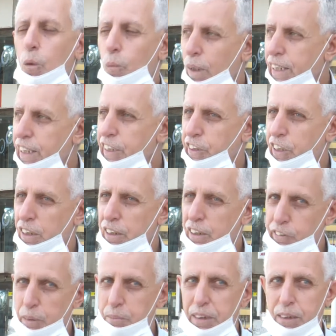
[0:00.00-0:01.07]
ويعيش
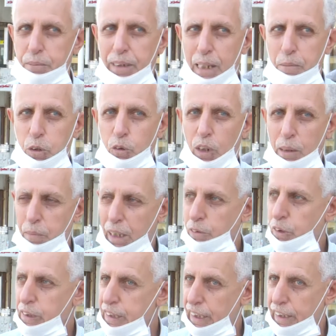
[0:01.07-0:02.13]
الجميع بأمن
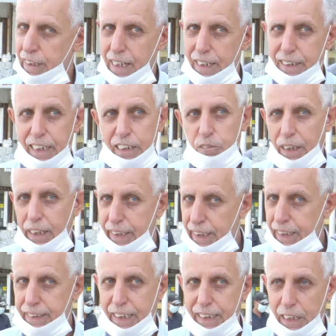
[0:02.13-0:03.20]
وأمان واستقرار لأنه
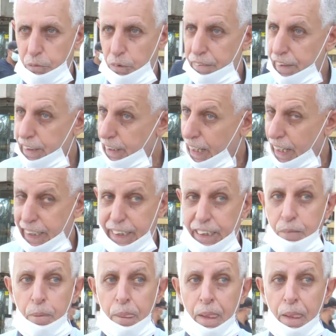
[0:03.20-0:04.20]
حقيقة يعني الوضع العراقي